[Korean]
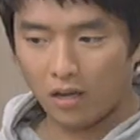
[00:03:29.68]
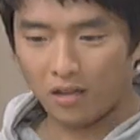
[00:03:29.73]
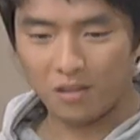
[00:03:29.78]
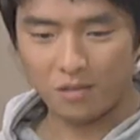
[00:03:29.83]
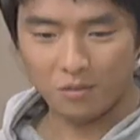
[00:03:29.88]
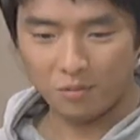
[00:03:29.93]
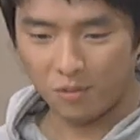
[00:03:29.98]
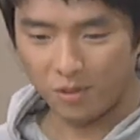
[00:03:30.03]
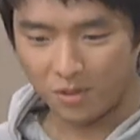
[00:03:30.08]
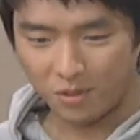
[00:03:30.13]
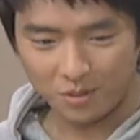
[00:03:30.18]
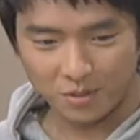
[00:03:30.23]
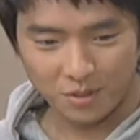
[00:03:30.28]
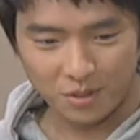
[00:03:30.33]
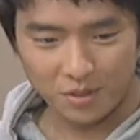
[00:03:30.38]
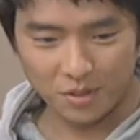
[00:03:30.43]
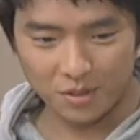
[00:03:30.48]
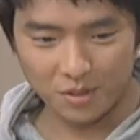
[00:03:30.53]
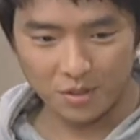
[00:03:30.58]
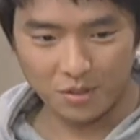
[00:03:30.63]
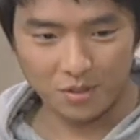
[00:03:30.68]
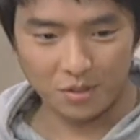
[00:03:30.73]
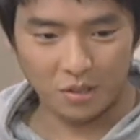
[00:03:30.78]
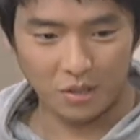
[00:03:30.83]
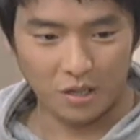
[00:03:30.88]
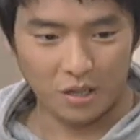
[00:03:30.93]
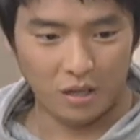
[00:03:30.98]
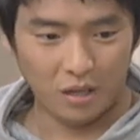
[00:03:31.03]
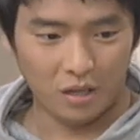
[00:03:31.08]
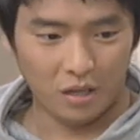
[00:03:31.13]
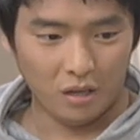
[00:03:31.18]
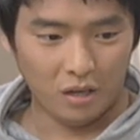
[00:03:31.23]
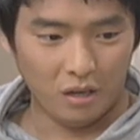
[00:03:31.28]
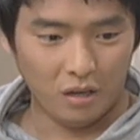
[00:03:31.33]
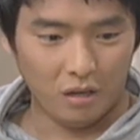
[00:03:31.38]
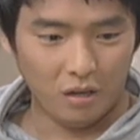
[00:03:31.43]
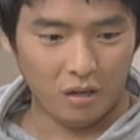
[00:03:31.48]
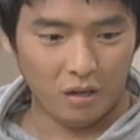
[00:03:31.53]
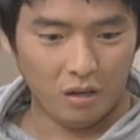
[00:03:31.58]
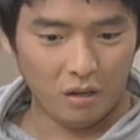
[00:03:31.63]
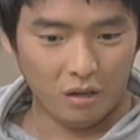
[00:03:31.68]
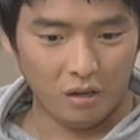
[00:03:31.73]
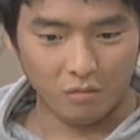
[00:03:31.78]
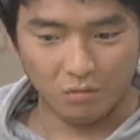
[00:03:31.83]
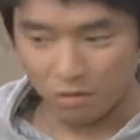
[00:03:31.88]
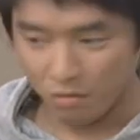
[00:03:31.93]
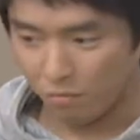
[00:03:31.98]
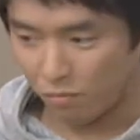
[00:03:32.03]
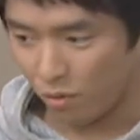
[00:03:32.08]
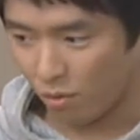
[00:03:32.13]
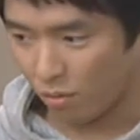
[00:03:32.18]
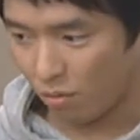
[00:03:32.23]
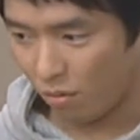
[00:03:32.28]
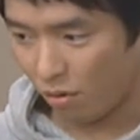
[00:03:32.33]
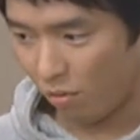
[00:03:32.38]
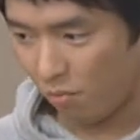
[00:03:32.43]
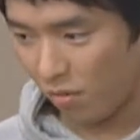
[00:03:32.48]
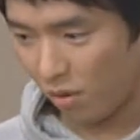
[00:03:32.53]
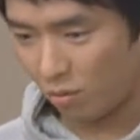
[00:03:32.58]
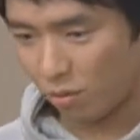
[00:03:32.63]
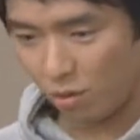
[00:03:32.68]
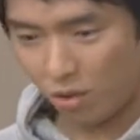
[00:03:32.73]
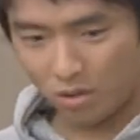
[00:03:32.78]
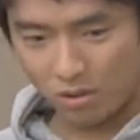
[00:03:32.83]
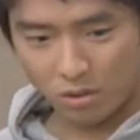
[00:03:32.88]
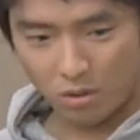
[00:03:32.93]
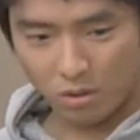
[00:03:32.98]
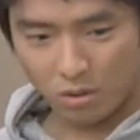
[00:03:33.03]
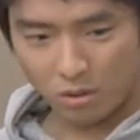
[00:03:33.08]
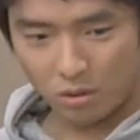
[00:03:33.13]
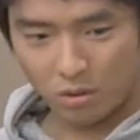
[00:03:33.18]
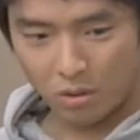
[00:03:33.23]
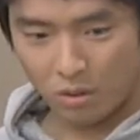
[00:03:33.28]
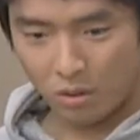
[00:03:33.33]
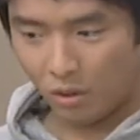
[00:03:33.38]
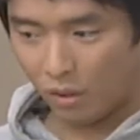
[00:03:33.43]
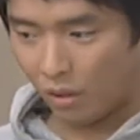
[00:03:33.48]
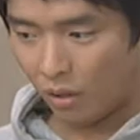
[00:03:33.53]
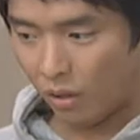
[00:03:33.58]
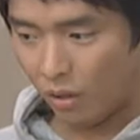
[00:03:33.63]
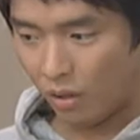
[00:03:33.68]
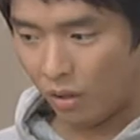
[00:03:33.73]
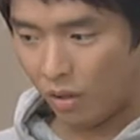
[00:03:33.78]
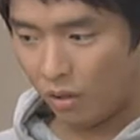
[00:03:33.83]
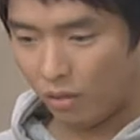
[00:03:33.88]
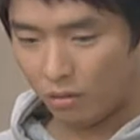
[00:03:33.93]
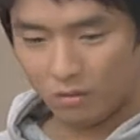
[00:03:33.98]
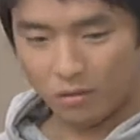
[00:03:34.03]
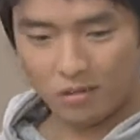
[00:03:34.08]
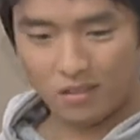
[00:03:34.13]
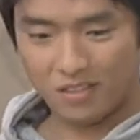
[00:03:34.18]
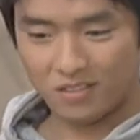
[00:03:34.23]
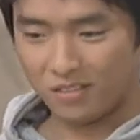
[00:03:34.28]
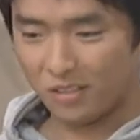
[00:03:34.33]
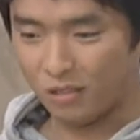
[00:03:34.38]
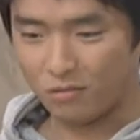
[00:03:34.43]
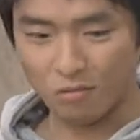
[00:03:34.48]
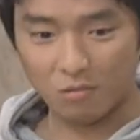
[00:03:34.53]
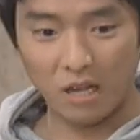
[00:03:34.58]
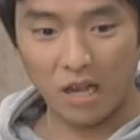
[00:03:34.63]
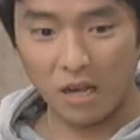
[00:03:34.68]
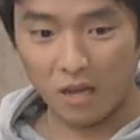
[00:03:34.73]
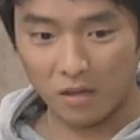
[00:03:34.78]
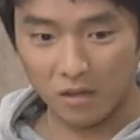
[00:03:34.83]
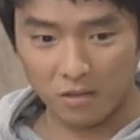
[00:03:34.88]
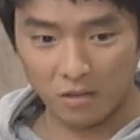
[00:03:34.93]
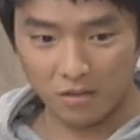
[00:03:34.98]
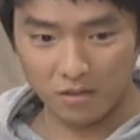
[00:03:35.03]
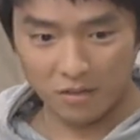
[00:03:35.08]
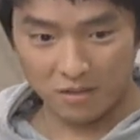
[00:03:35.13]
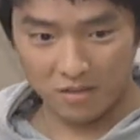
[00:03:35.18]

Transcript: 왜 그러세요? 아, 전뭐 엄마 좋아하는 거 대충 다 알아요.